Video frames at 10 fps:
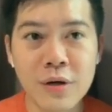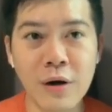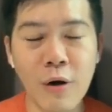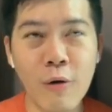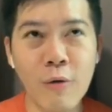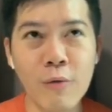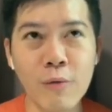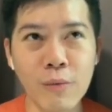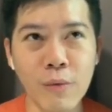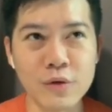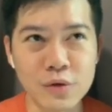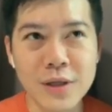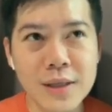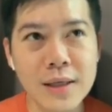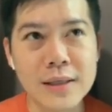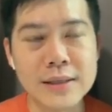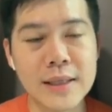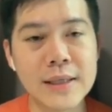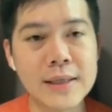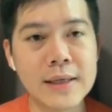然后我觉得
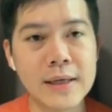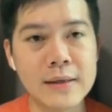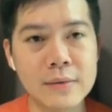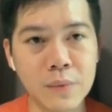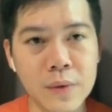这一个